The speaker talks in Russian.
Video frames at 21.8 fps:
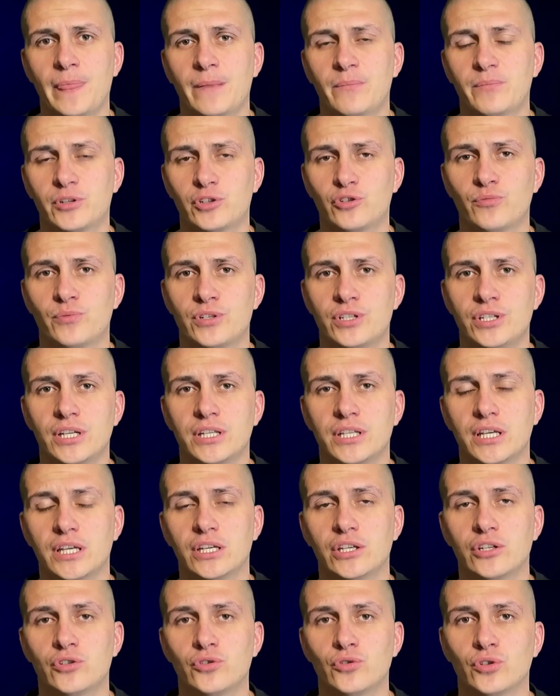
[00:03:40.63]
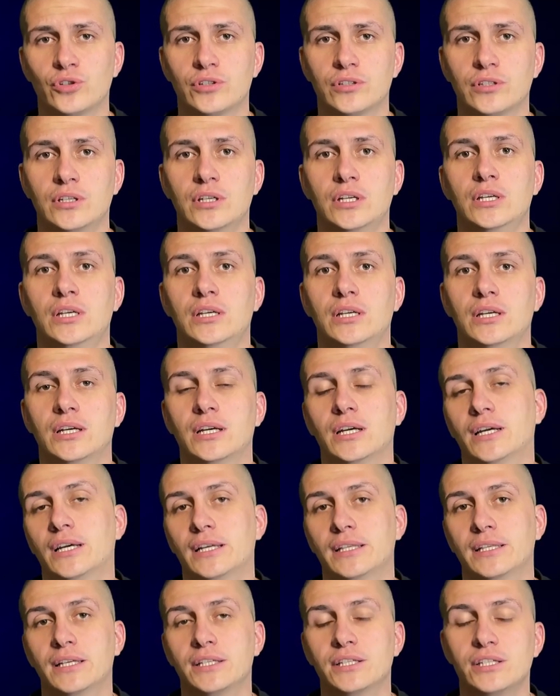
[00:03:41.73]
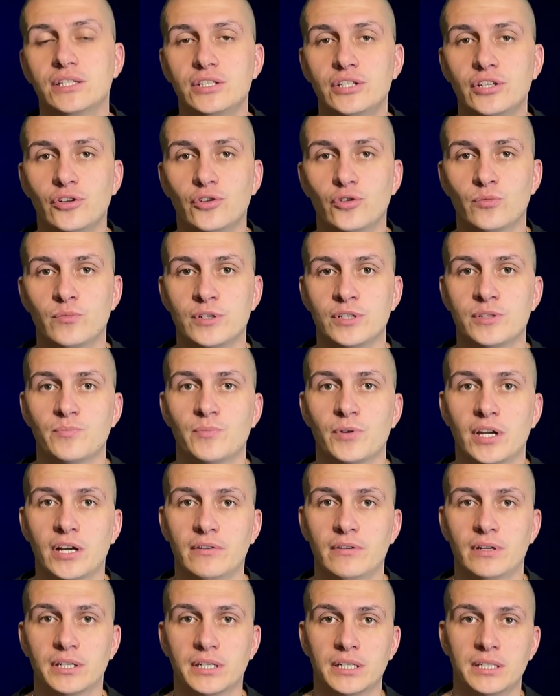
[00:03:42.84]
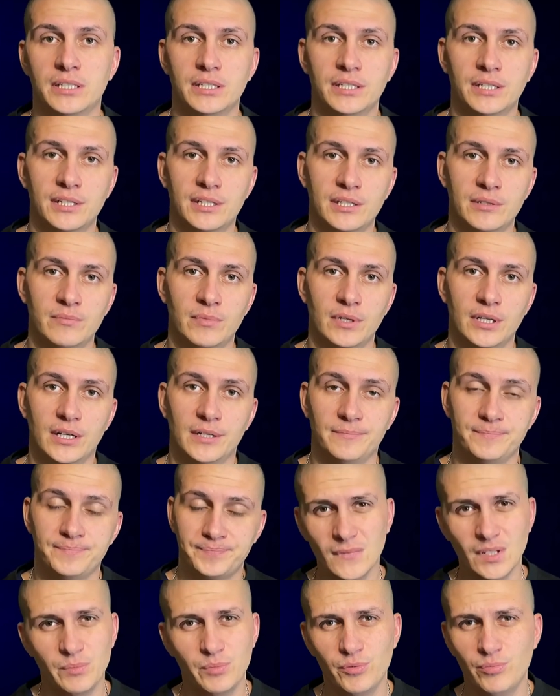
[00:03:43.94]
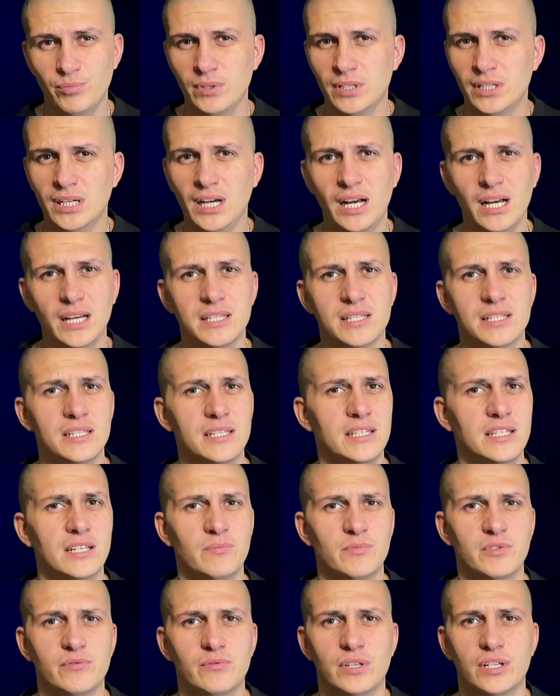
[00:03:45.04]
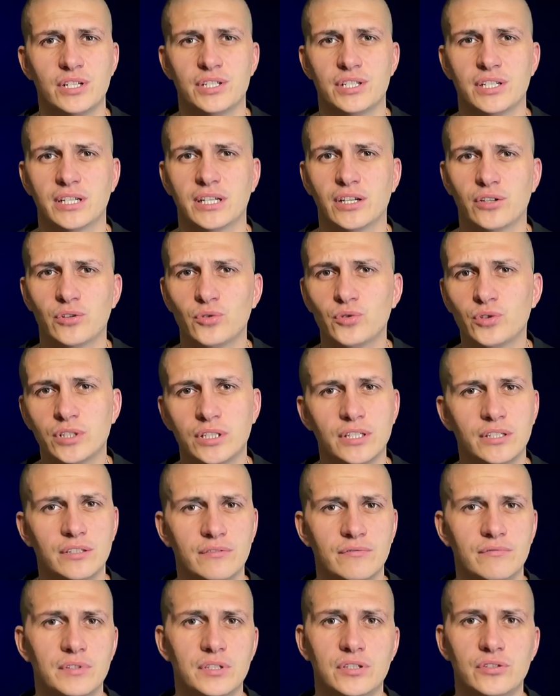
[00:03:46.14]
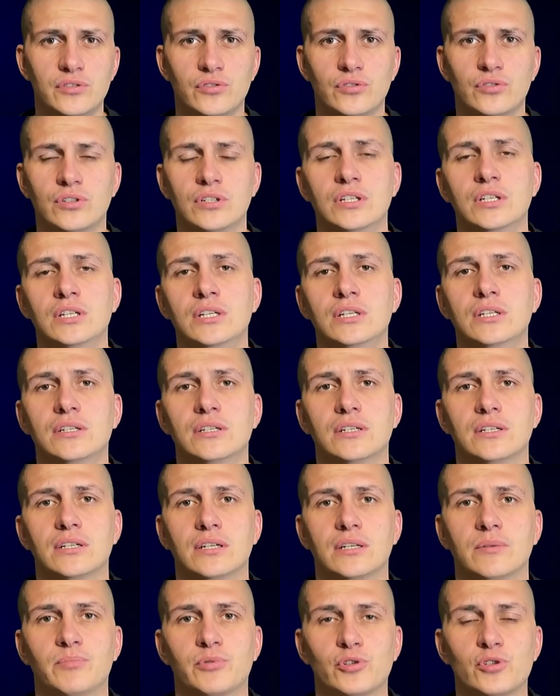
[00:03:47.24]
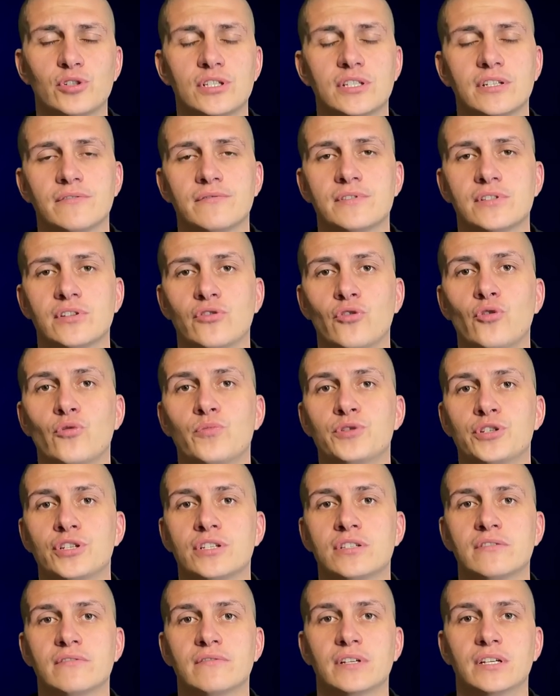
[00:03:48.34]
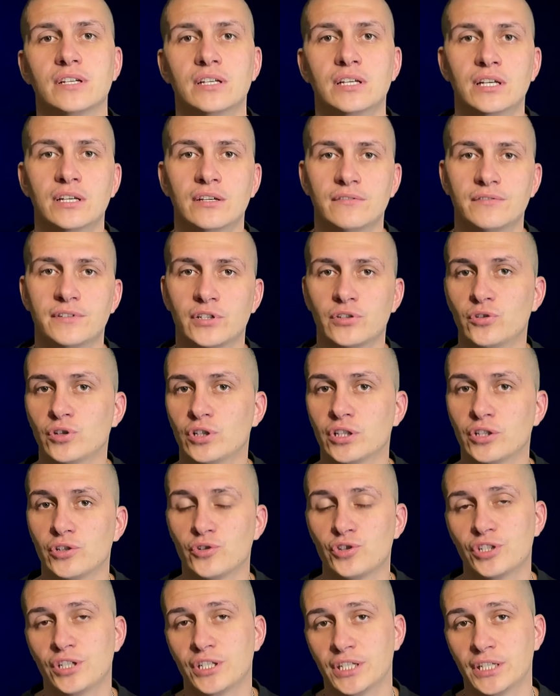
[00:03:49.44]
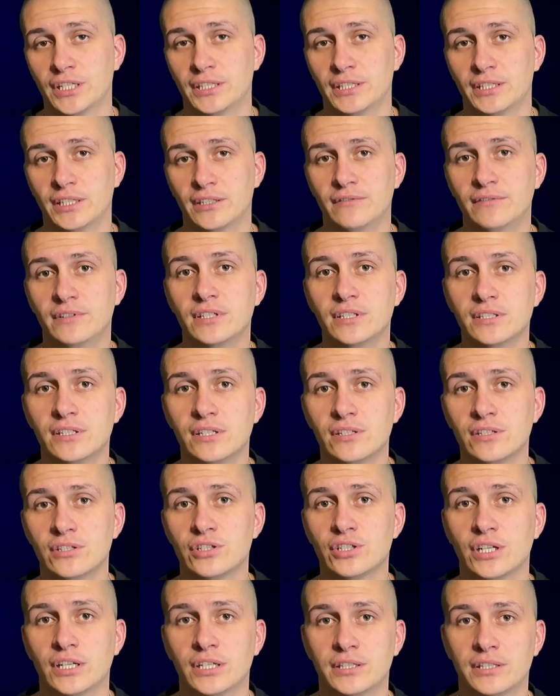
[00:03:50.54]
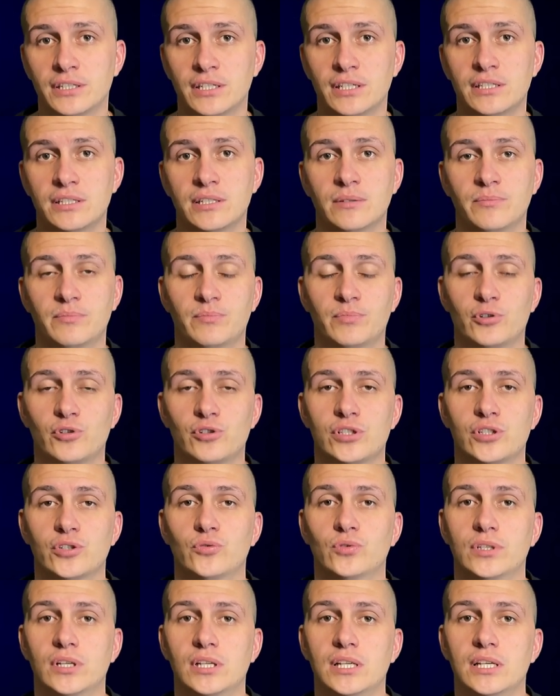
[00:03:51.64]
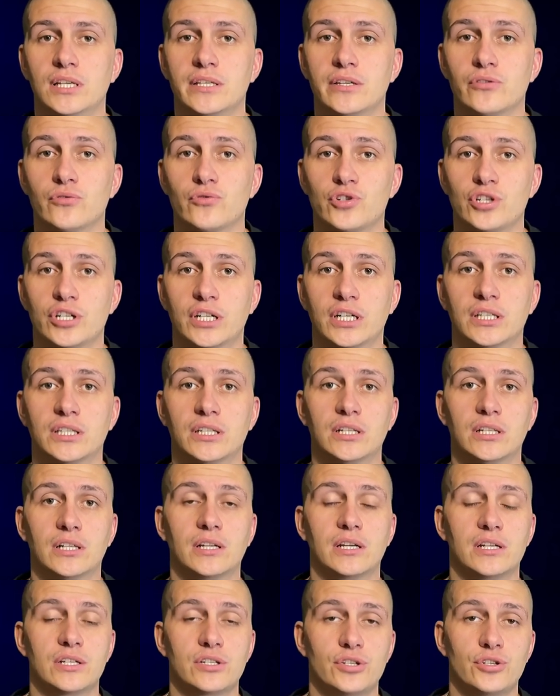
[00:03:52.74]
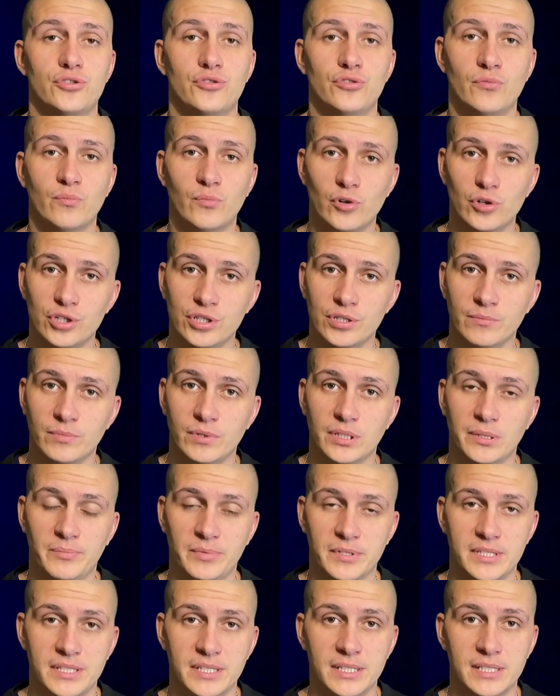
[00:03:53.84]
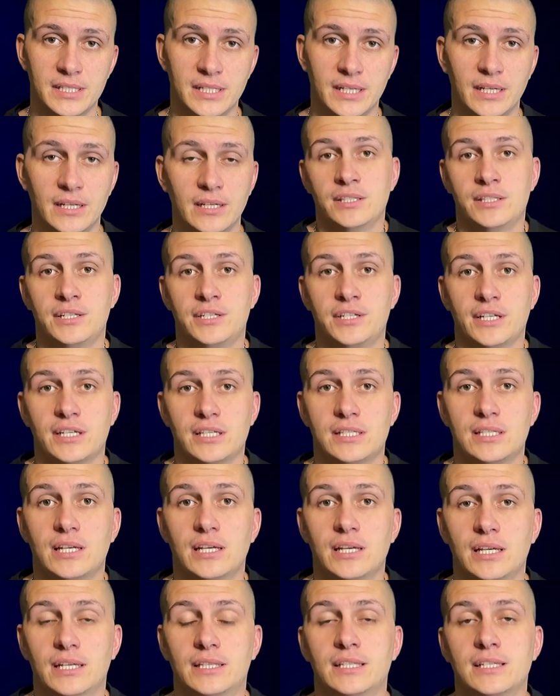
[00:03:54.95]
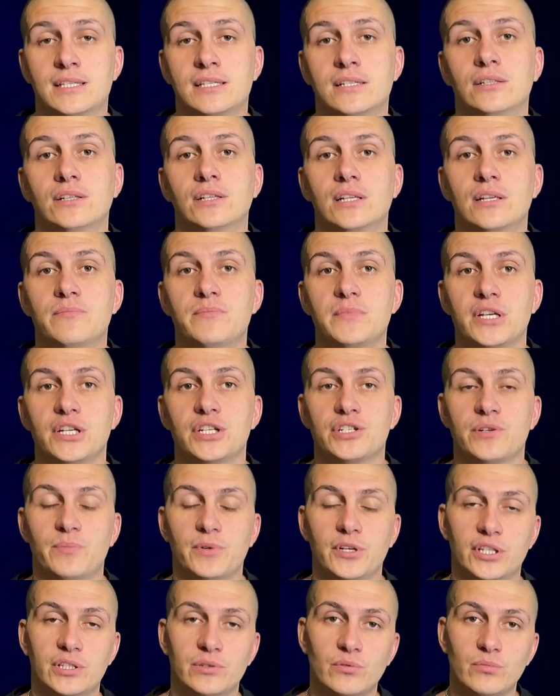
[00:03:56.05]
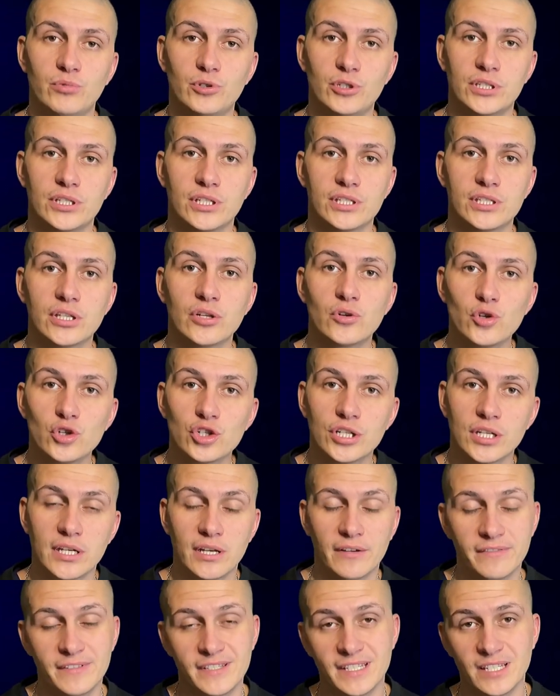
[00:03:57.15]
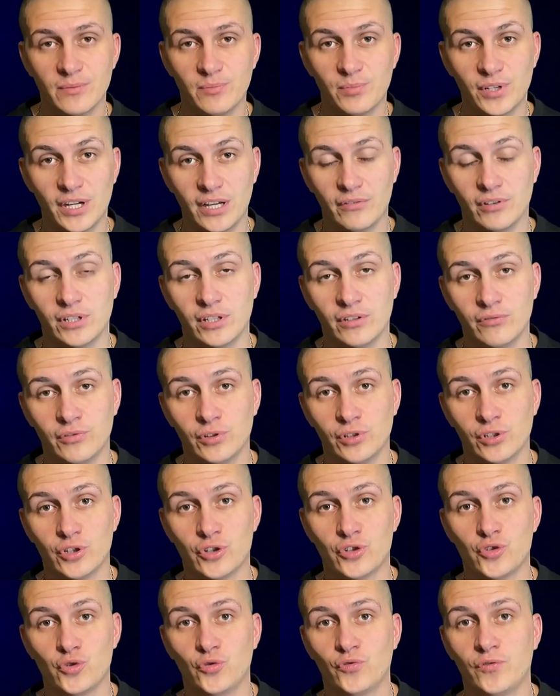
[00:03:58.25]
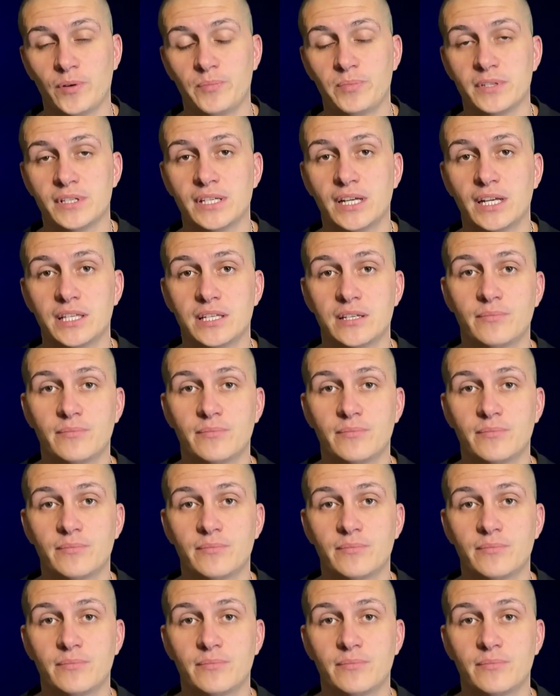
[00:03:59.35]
предупреждение идет э, на неделю без права каких-либо публикаций, там неважно, коротких видео, э, просто в сообществе. Второе нарушение это на две недели решает. третье просто удаление уже канала. Раньше чуть больше была позиция, сейчас это сделали меньше. Поэтому будьте осторожны, я все правила выложу в описании